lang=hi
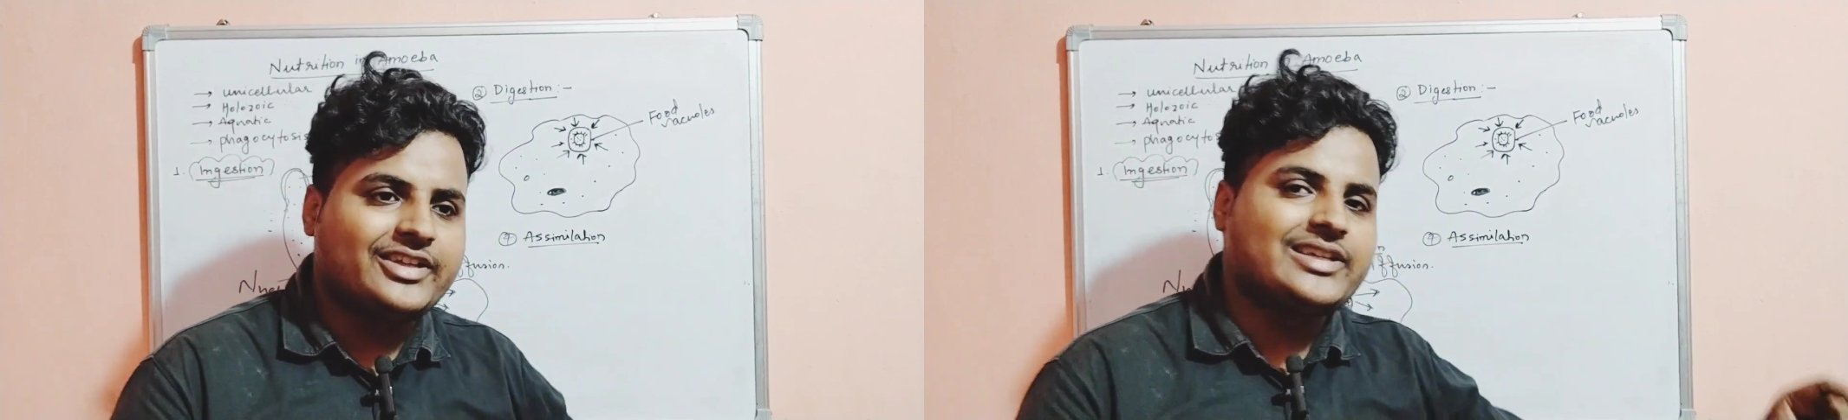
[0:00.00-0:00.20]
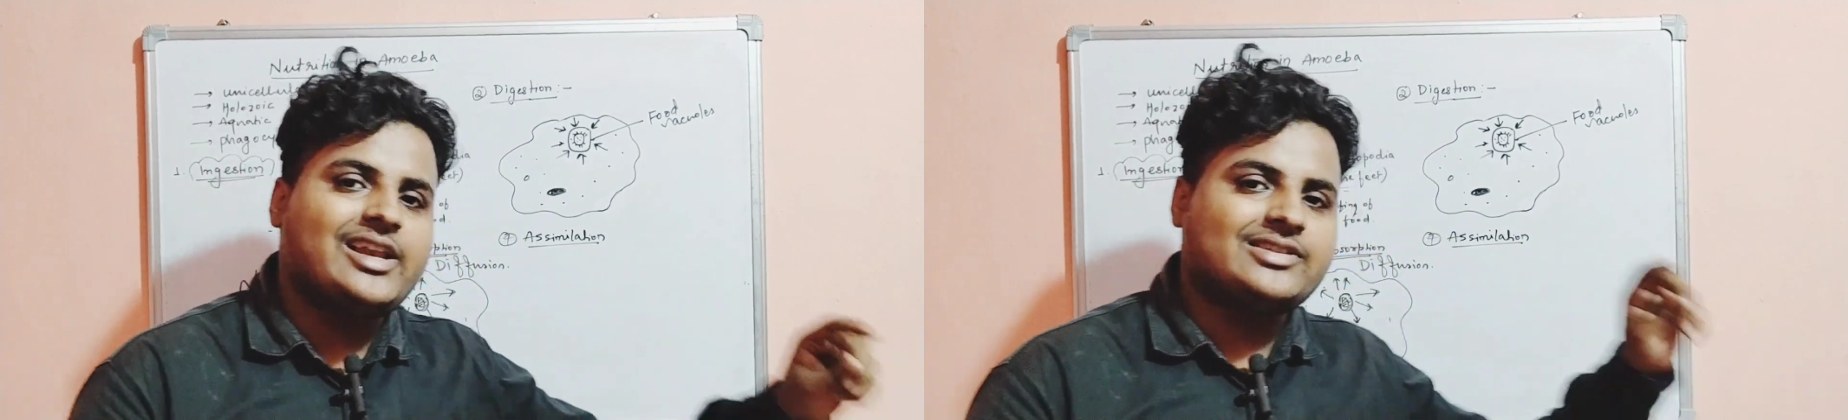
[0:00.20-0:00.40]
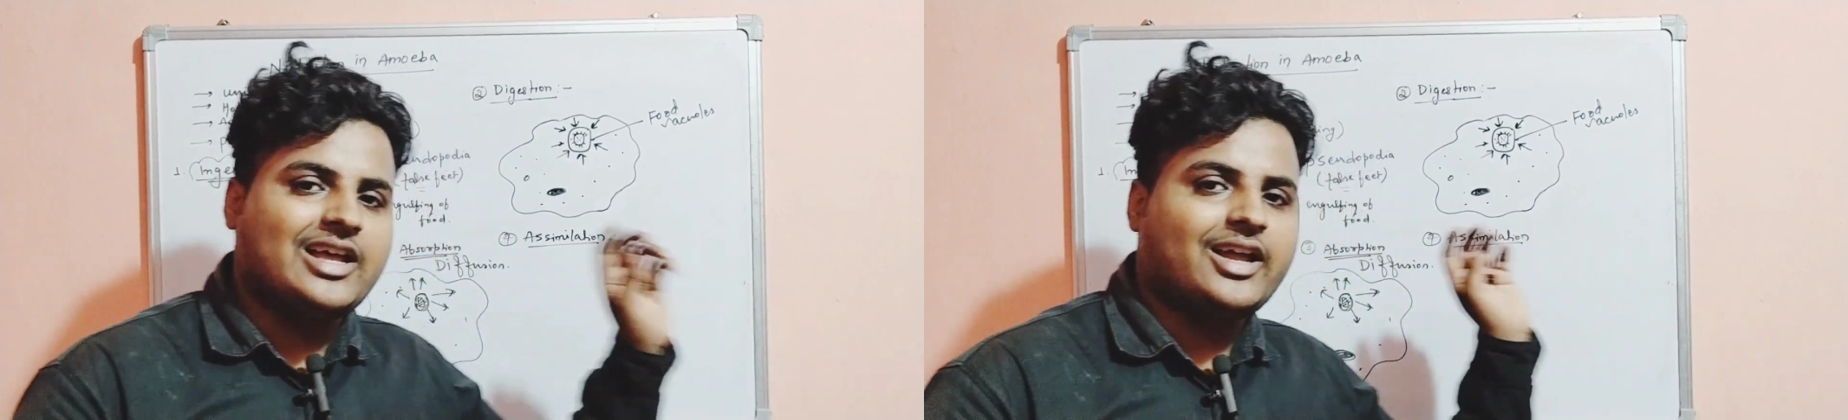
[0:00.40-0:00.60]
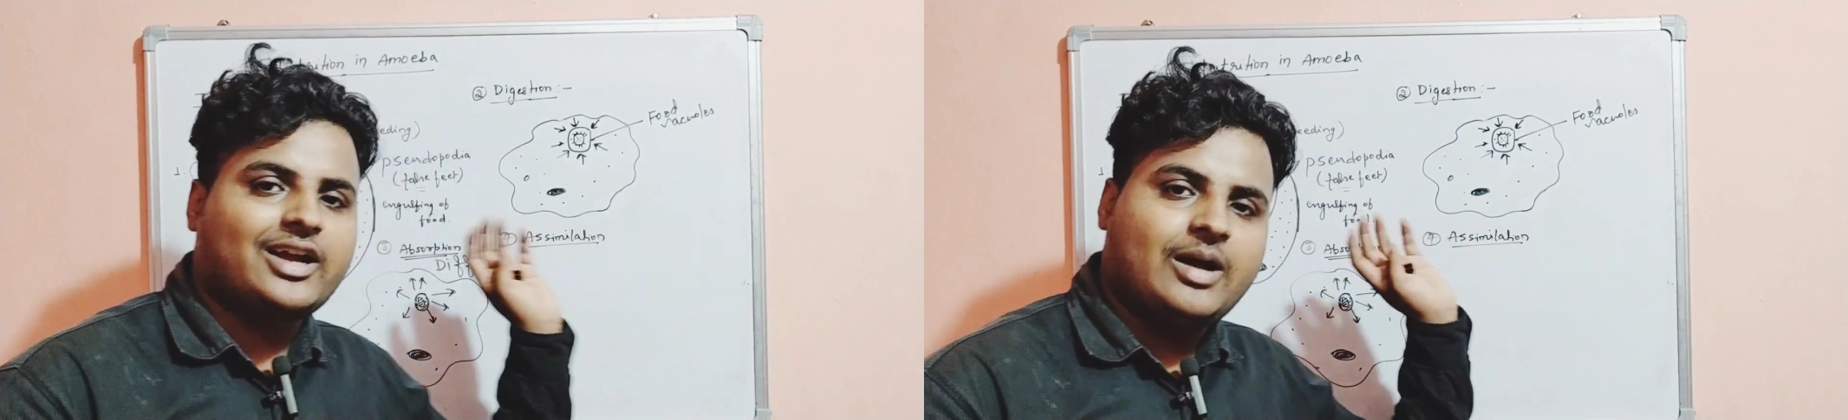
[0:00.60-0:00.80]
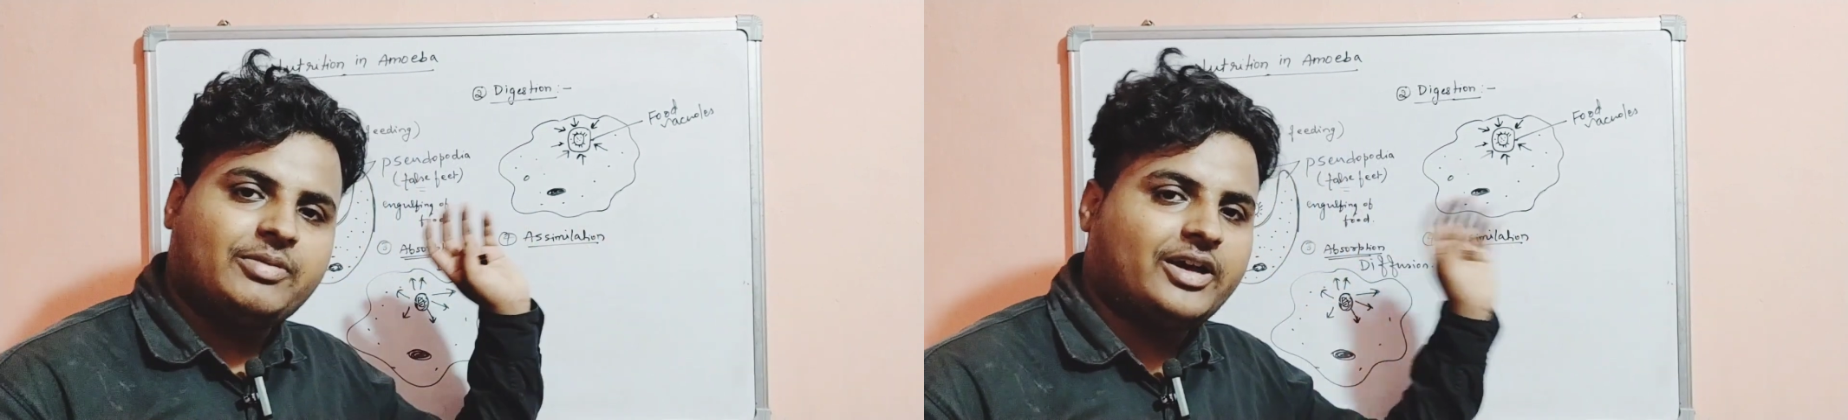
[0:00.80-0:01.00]
ही सेल सारा
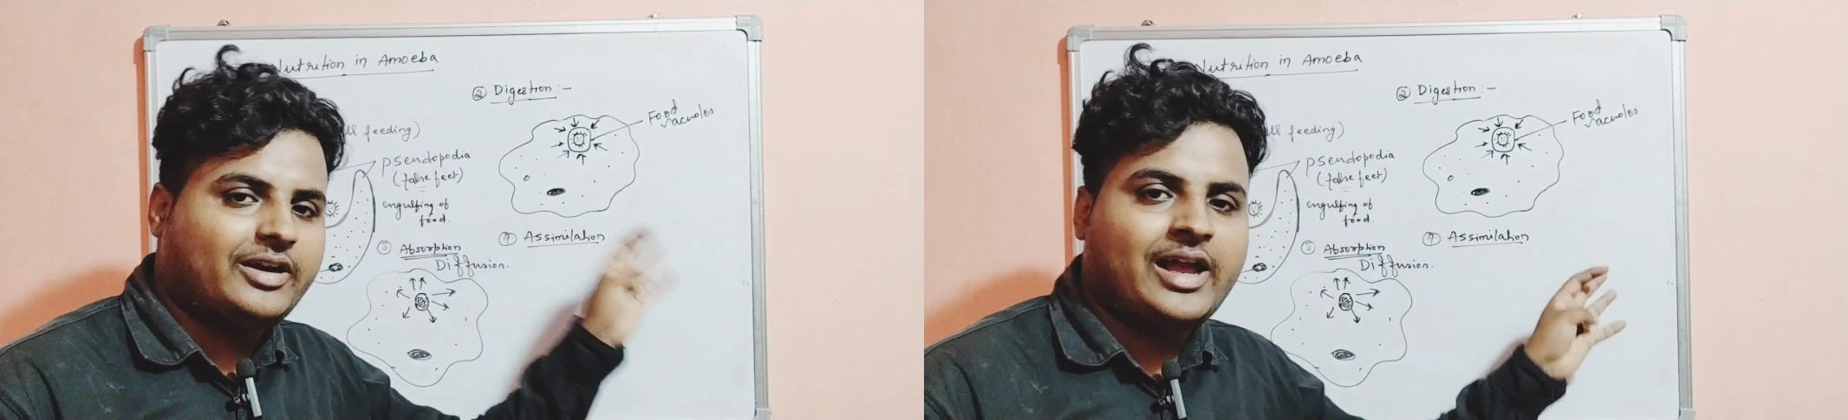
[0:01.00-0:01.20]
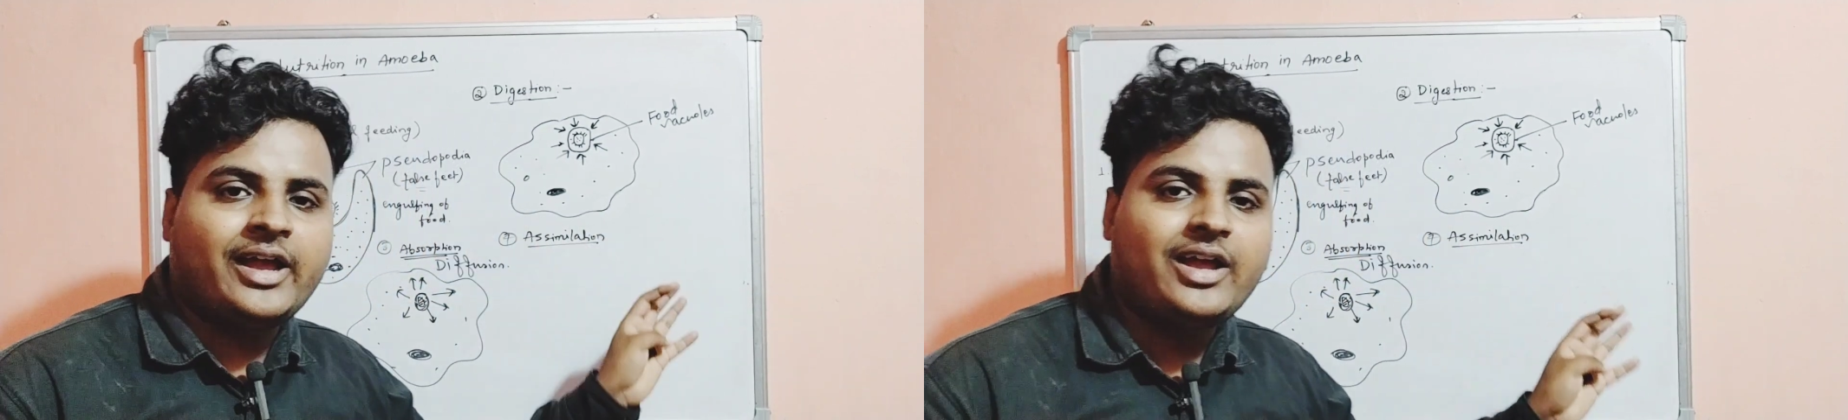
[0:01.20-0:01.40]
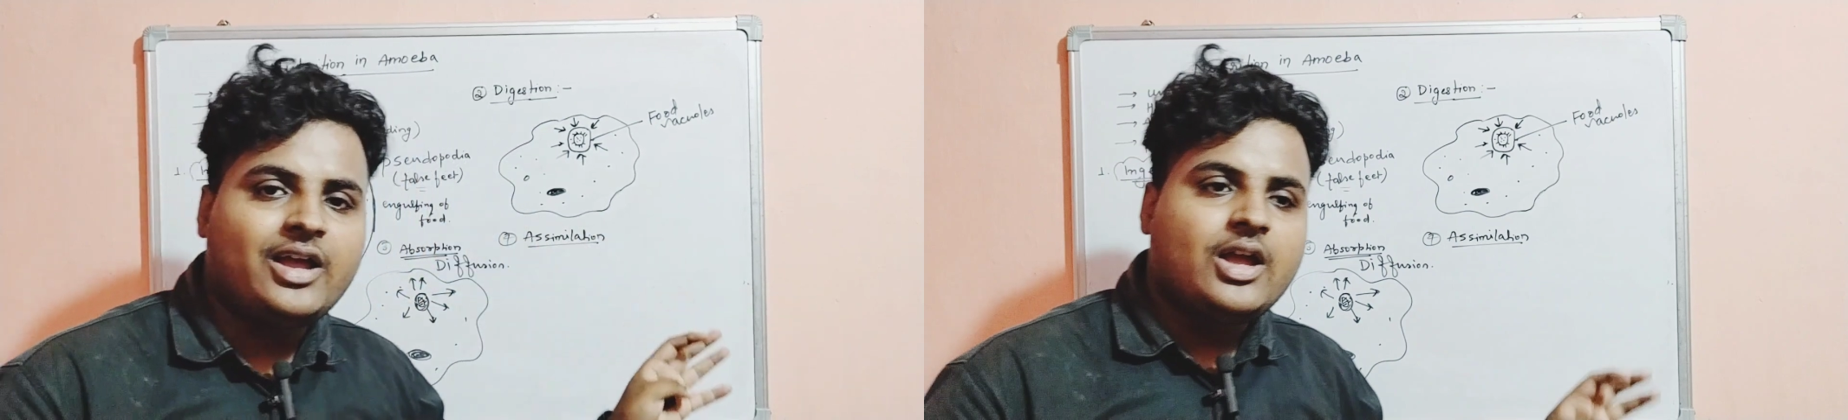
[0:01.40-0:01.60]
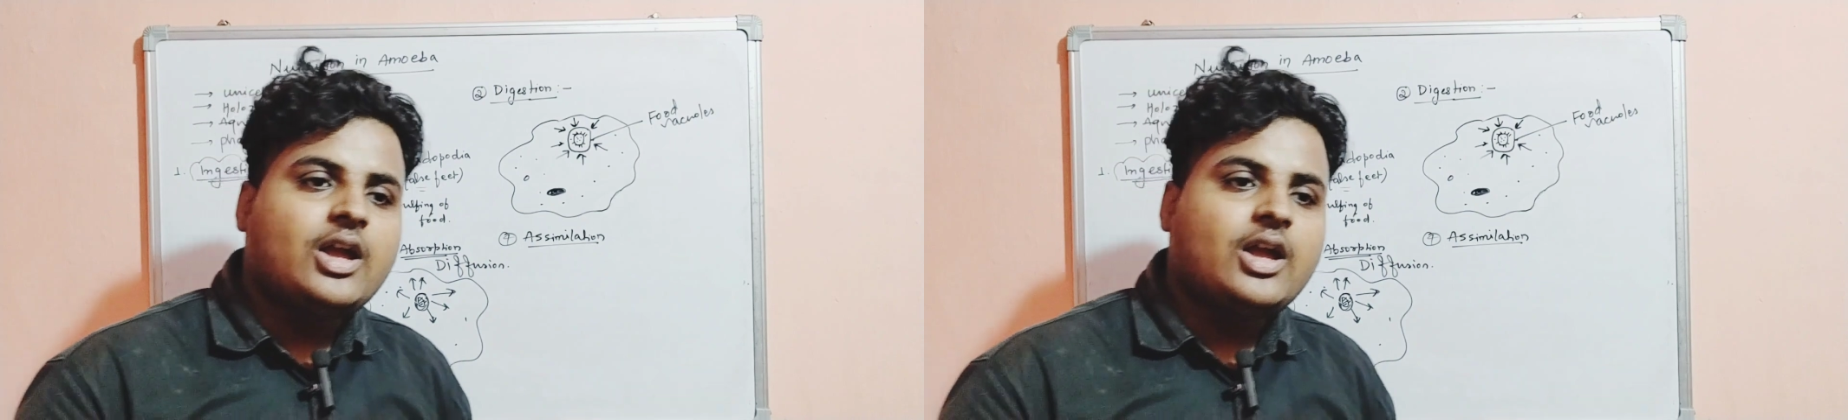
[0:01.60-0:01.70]
काम कर रहा है